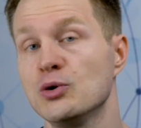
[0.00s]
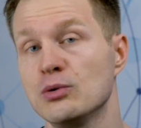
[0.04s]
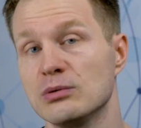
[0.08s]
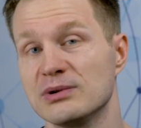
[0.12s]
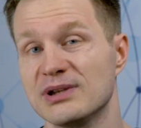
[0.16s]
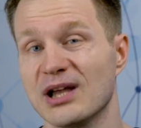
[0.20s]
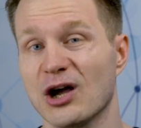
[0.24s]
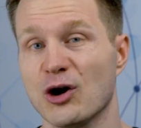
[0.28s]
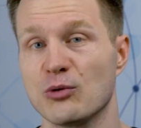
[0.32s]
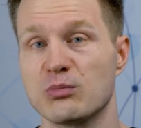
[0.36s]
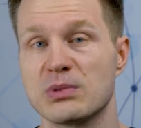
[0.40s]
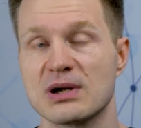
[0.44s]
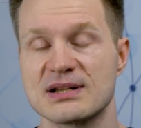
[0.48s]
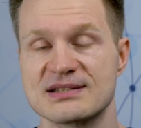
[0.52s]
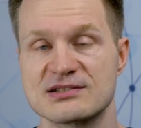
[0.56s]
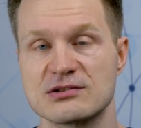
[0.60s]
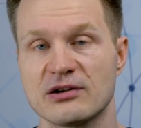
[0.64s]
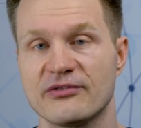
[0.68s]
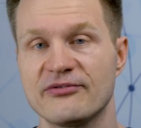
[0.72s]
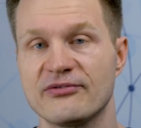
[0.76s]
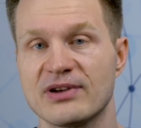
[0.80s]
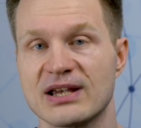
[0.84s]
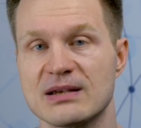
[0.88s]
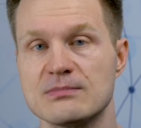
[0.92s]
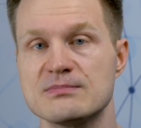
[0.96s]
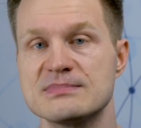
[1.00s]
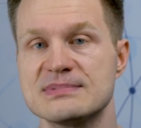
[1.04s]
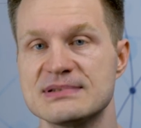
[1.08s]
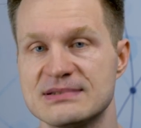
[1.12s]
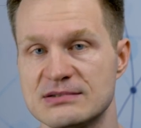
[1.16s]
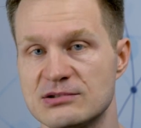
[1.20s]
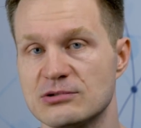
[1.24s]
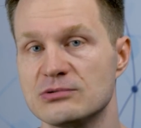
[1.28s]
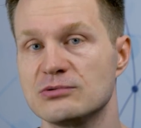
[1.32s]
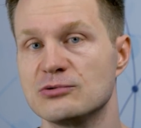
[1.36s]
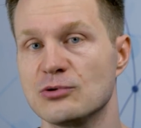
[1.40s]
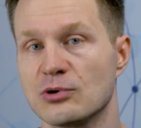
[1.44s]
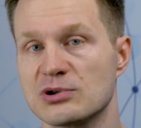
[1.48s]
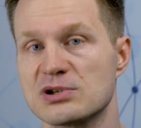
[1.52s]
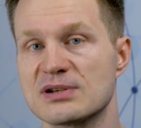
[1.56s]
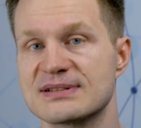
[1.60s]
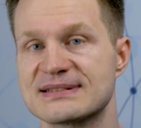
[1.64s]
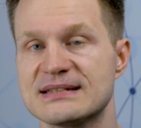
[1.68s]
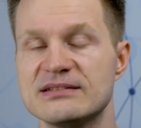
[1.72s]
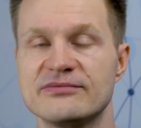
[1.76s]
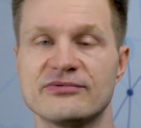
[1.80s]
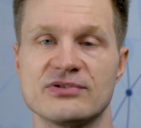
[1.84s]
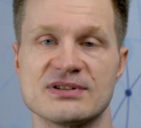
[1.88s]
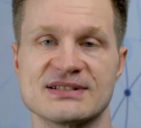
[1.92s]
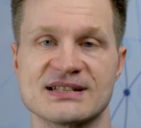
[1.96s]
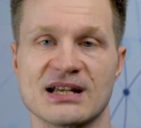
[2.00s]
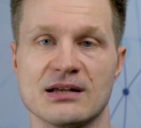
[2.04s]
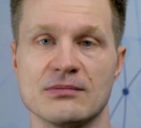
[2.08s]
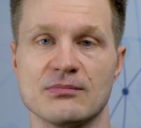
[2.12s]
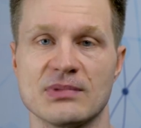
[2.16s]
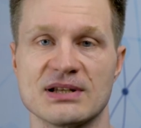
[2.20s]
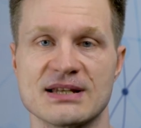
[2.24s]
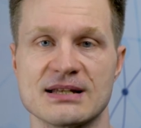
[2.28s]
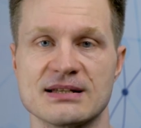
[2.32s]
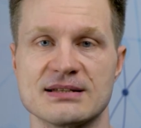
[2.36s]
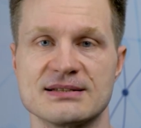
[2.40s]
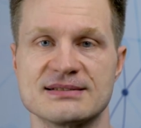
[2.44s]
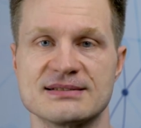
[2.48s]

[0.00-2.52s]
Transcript: Und darum kann Software eben durchaus sinnvoll sein bei der